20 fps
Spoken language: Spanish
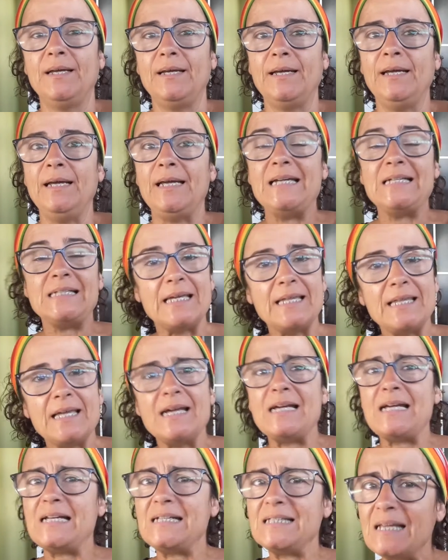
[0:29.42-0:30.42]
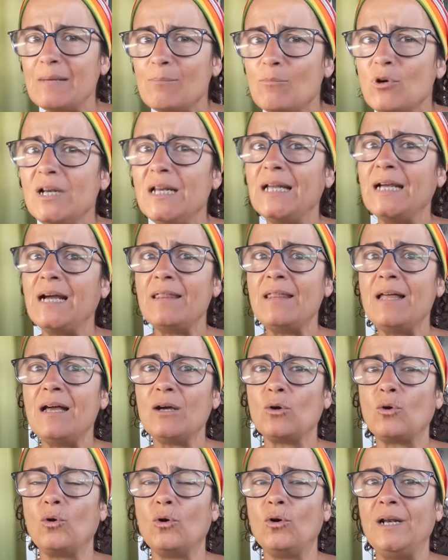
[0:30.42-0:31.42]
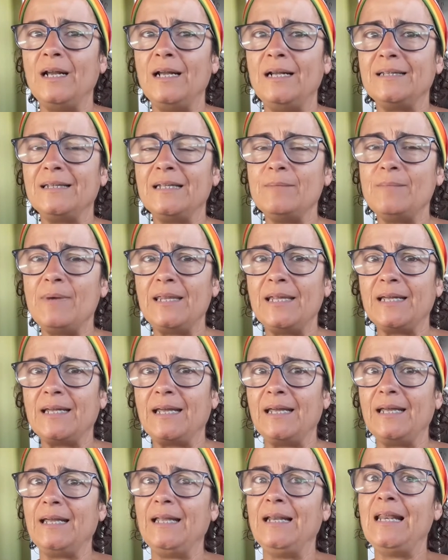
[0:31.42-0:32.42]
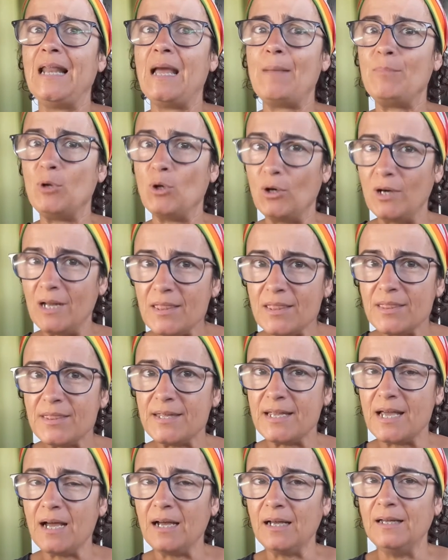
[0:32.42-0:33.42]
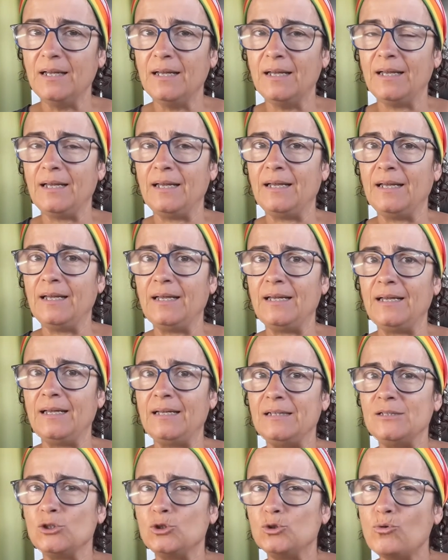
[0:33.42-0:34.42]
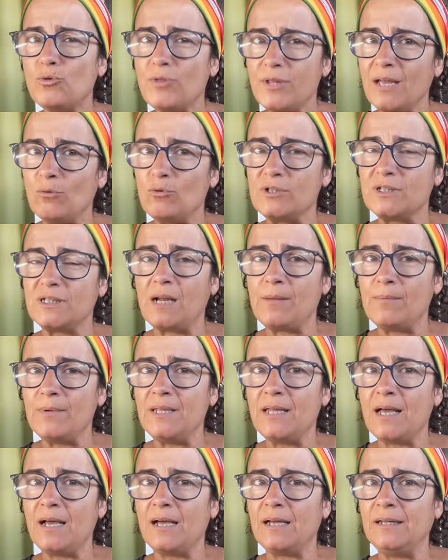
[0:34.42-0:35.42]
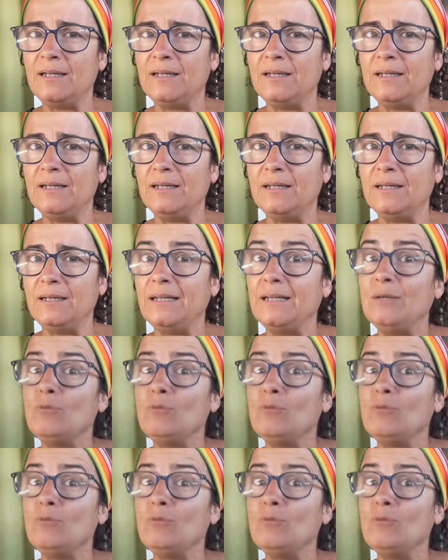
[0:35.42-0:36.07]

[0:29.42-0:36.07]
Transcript: eh, esta idea está muy ligada con el tema de que la violencia eh, ensucia nuestra vida y,